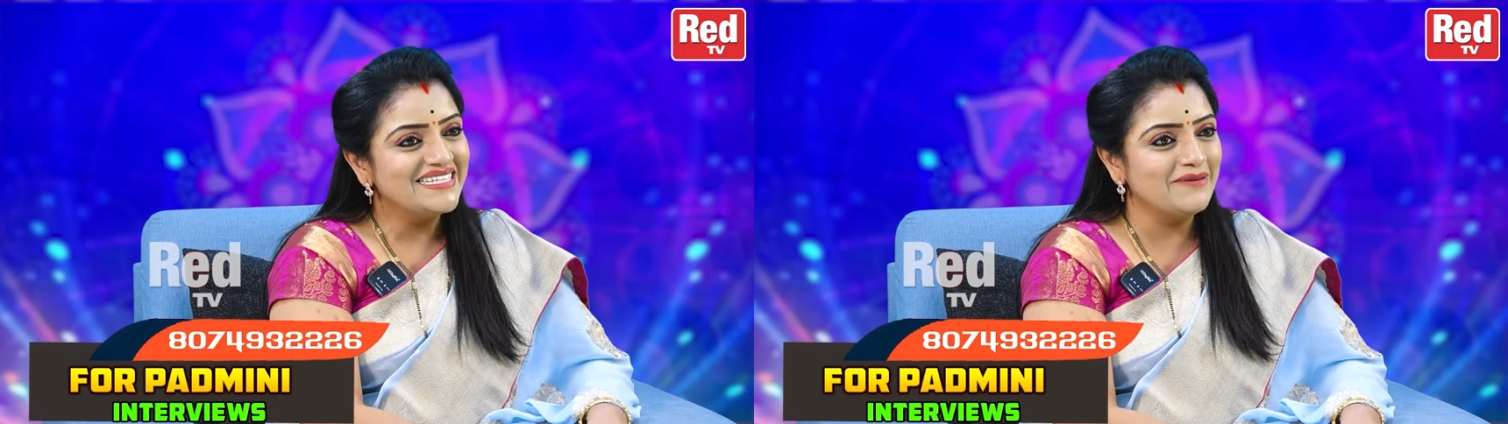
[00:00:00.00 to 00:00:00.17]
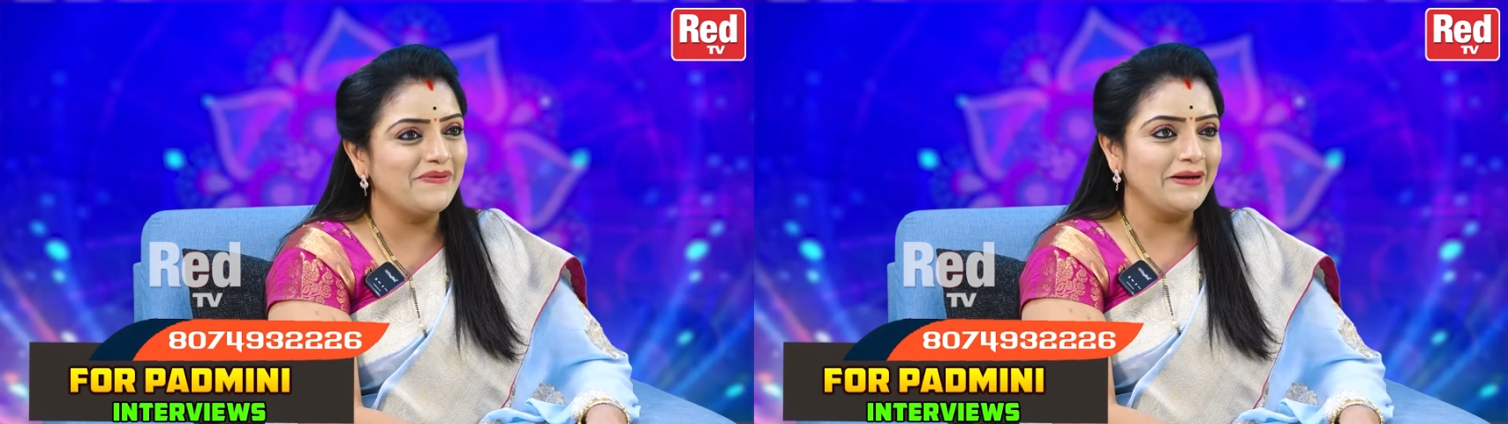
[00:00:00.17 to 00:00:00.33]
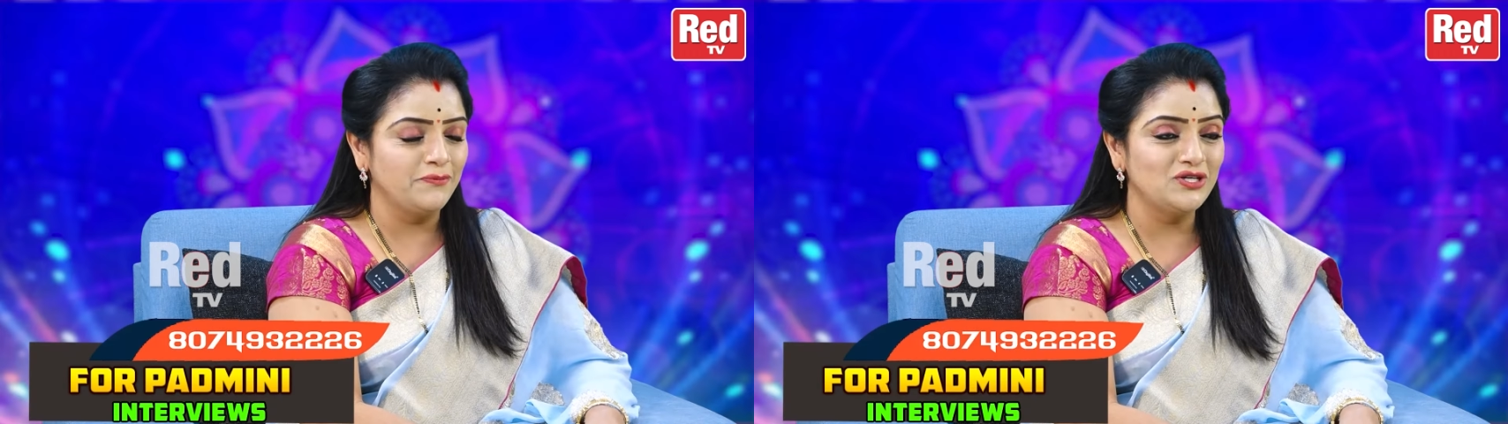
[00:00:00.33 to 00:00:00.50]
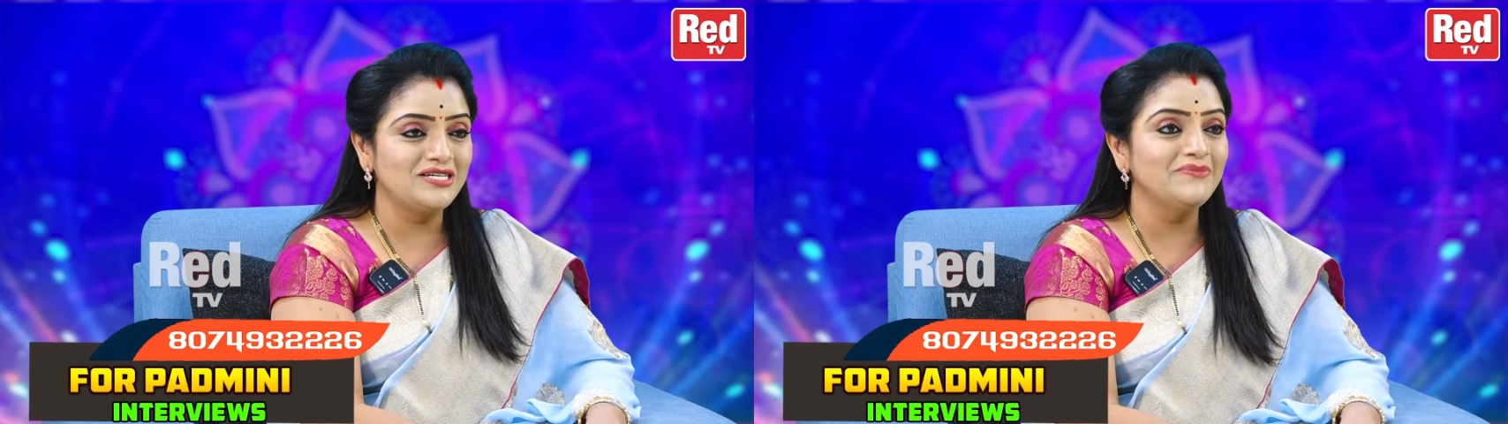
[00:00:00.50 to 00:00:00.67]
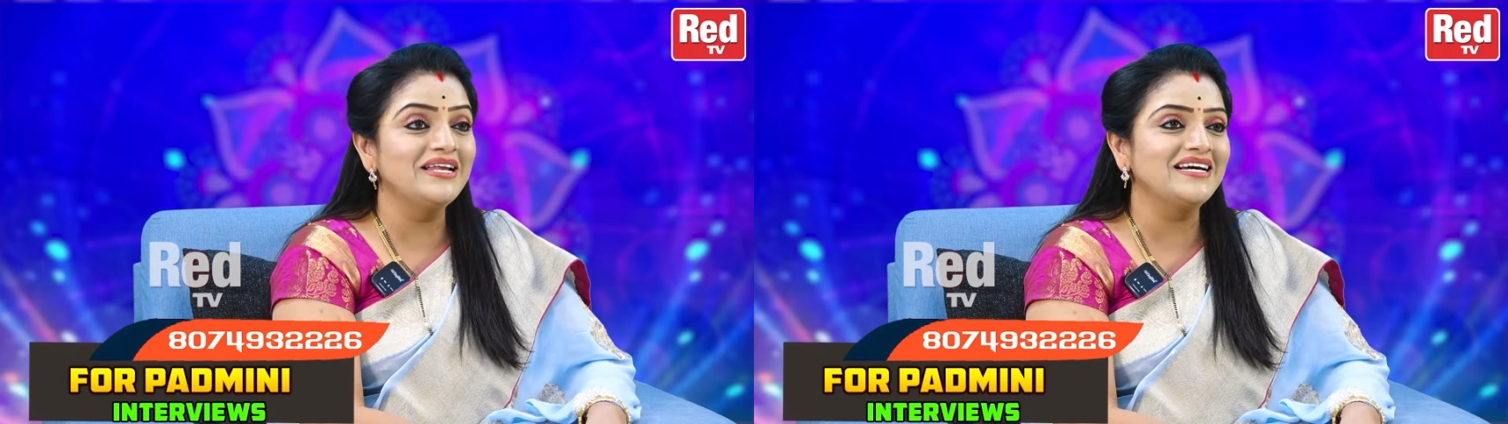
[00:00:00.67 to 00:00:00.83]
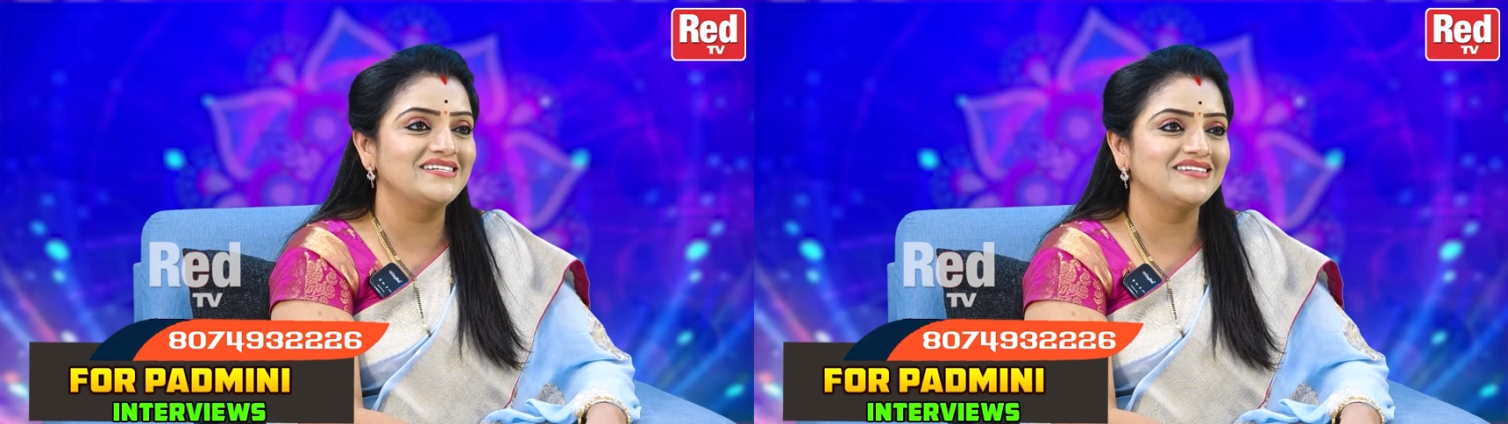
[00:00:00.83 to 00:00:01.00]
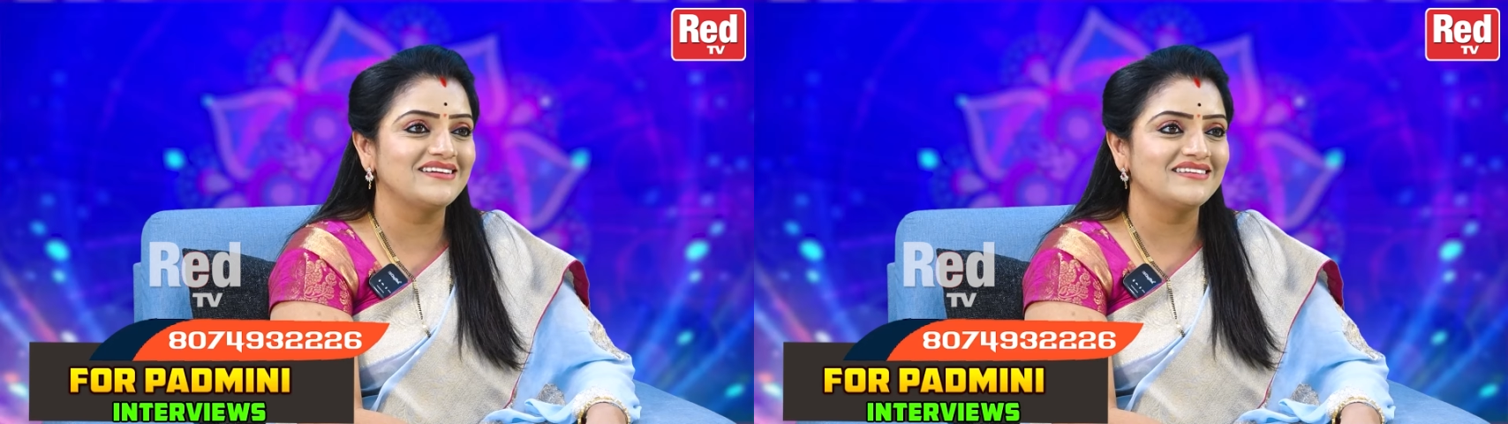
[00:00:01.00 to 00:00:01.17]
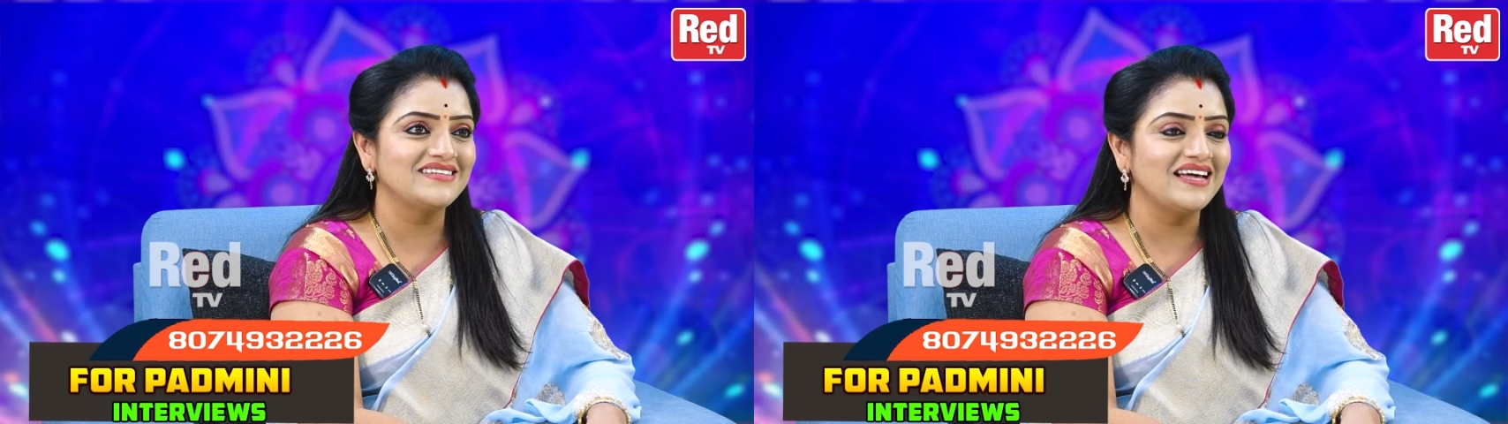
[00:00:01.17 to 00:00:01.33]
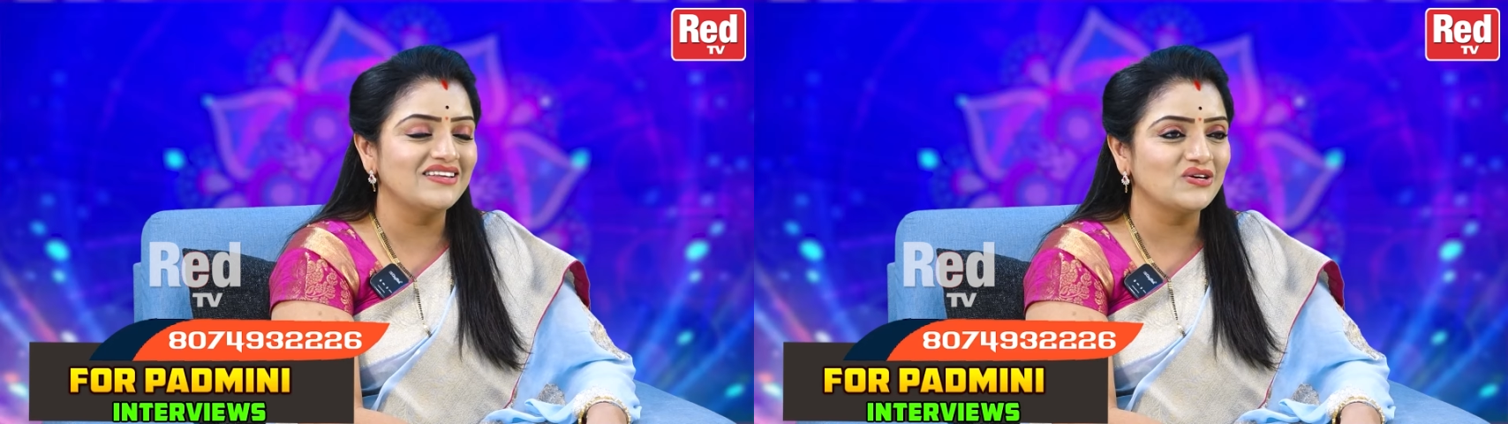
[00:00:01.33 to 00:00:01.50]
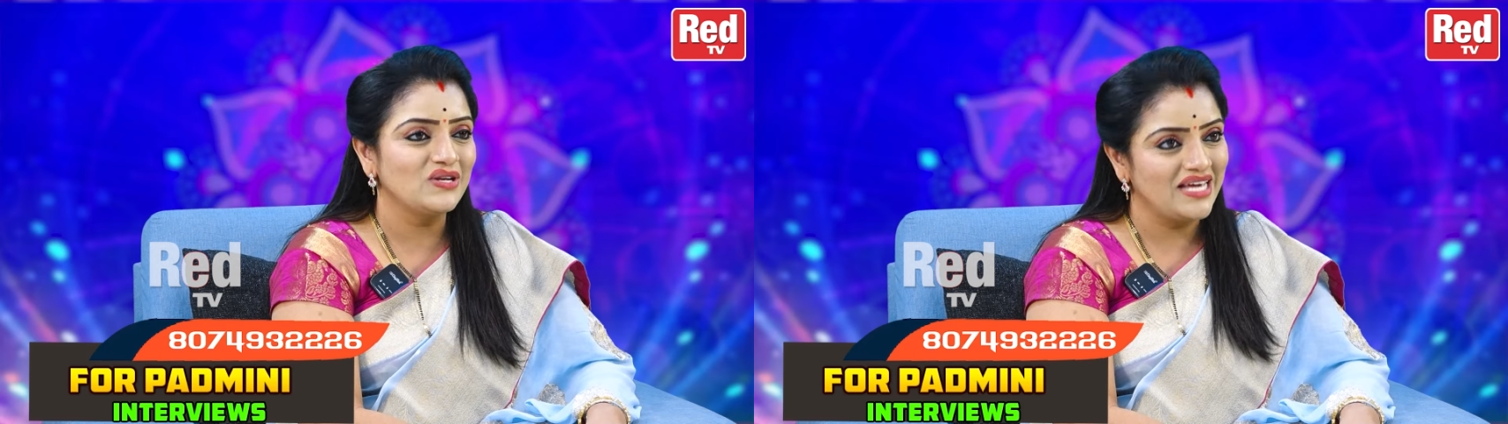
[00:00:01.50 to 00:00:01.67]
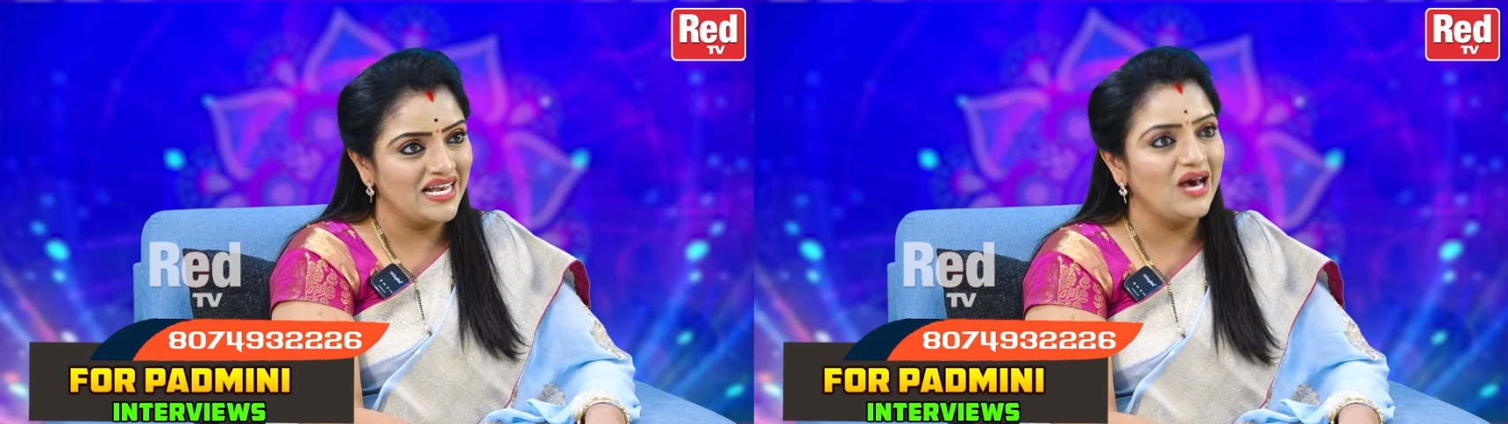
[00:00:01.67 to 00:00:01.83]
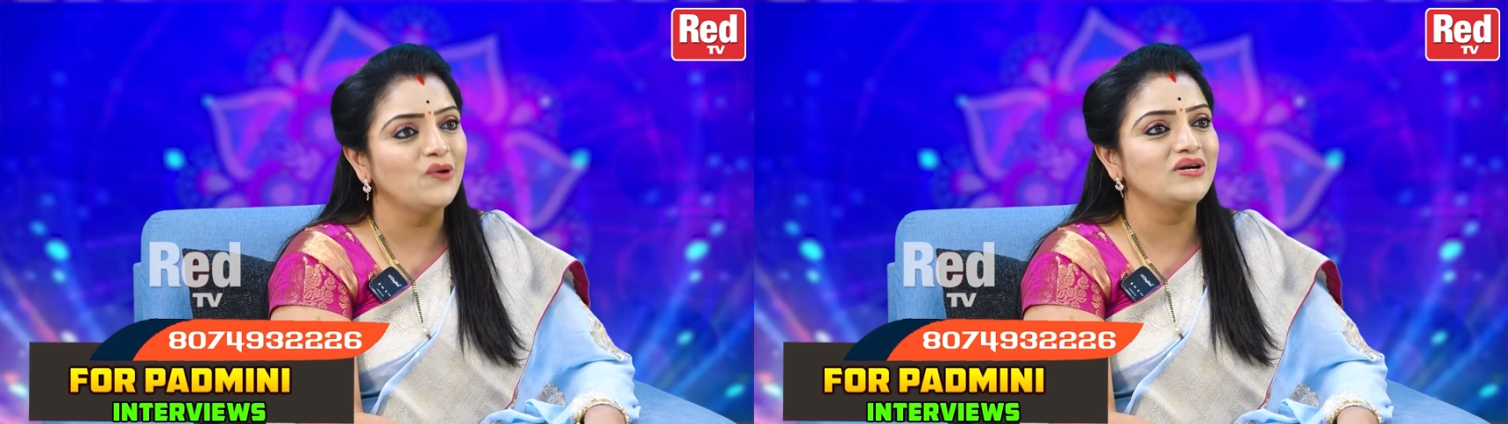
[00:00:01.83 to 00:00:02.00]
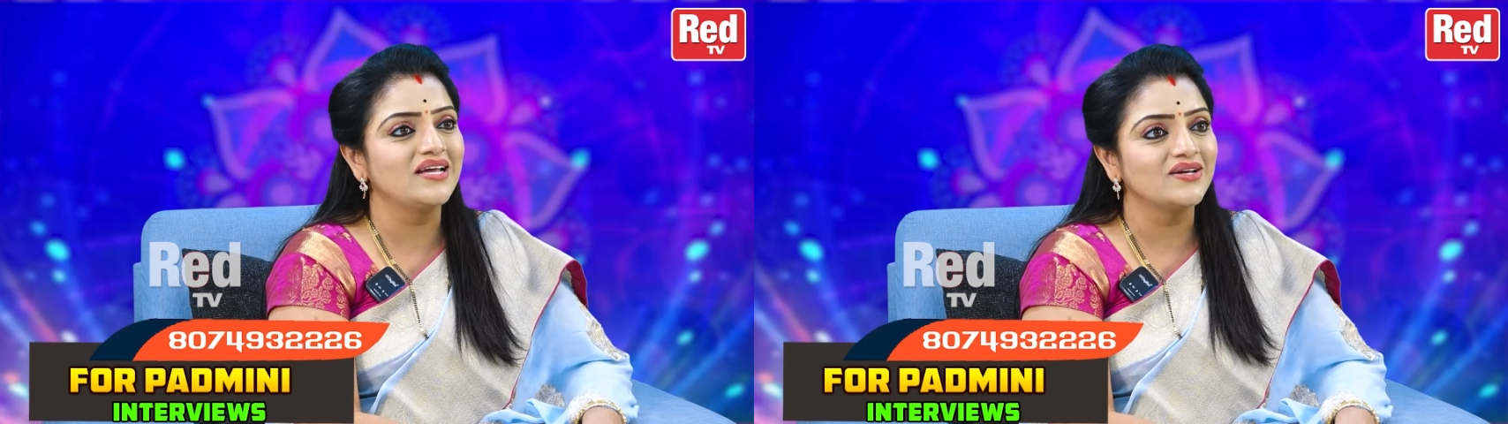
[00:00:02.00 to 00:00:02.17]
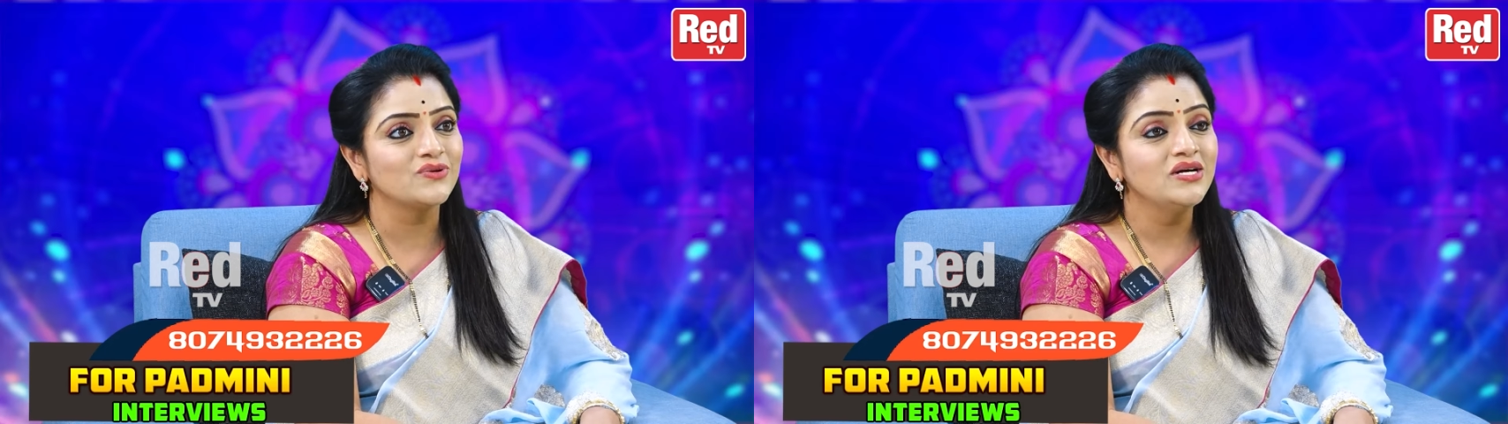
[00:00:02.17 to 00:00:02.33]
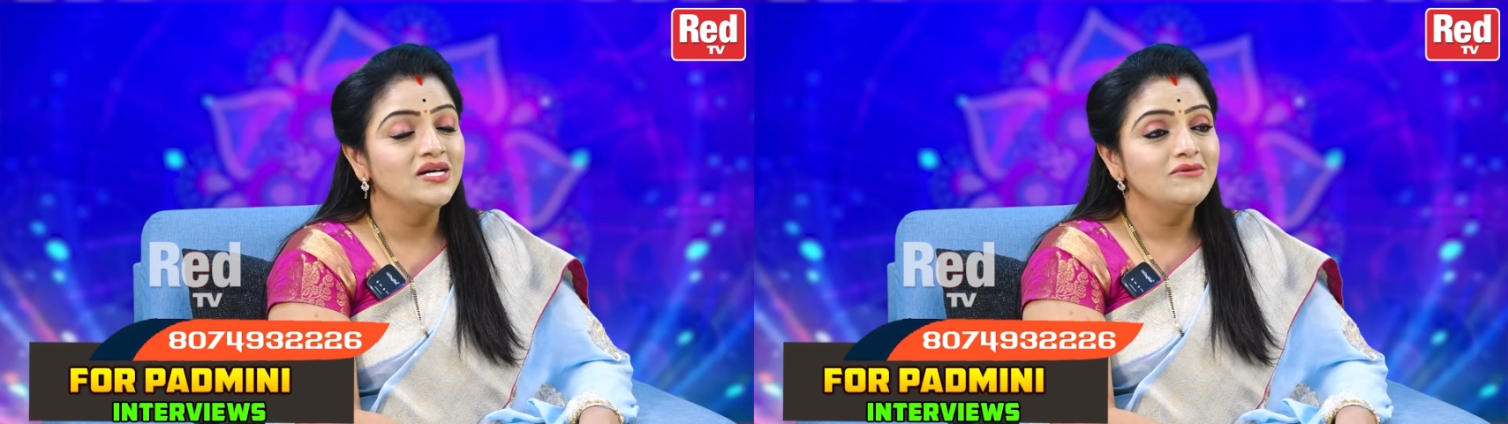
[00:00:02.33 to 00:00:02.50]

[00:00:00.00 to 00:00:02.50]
చెప్పండి పుష్యమి నక్షత్ర జాతకులు ఎలా ఉంటారు